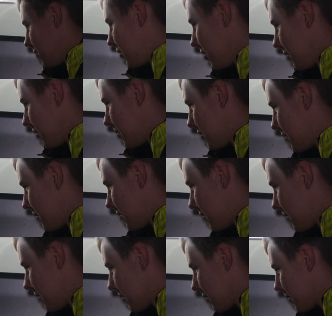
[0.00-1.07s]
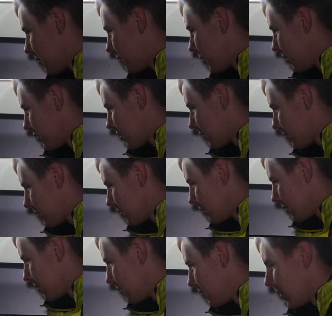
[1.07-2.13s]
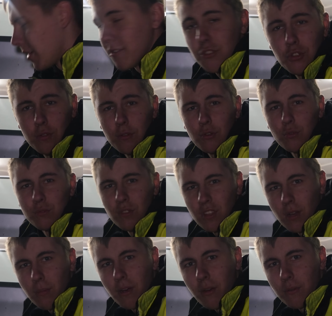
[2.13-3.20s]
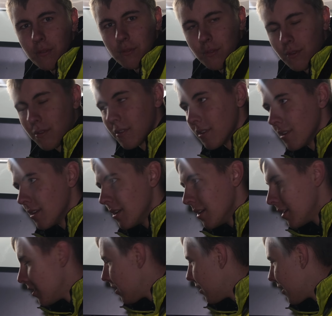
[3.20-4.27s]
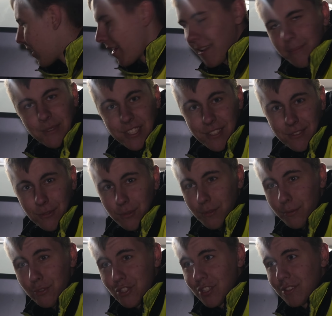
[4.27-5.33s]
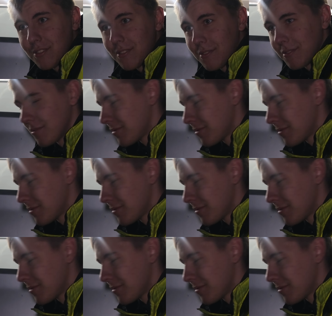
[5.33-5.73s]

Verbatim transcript: делать. В принципе, да, ничего такого не добавлю, но реально, пацаны, вот лучше